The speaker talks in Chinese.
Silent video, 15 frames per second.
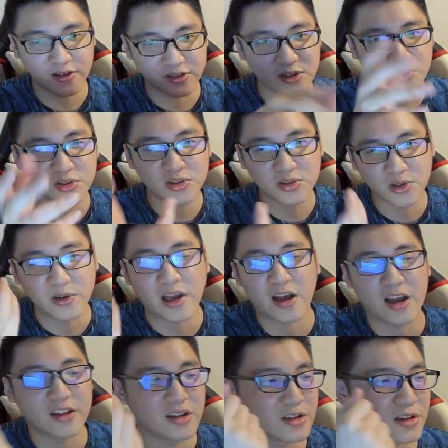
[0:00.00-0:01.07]
这就是有两
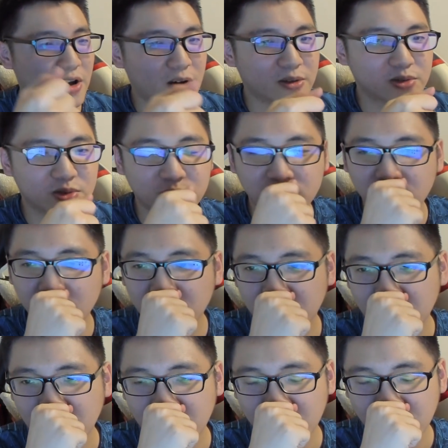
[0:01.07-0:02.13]
台电脑的好处。
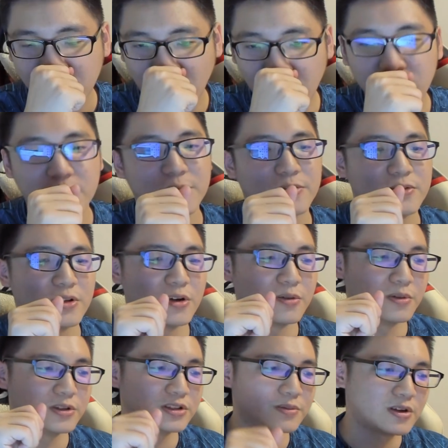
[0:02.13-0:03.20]
好，那我
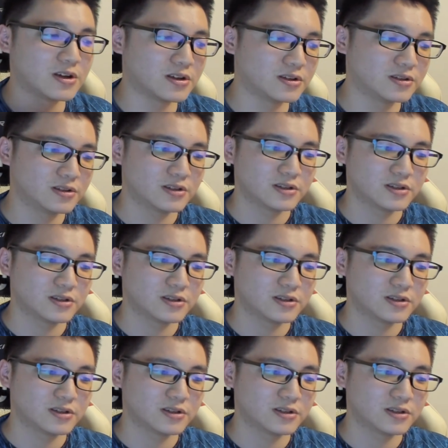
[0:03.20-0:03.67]
们这边。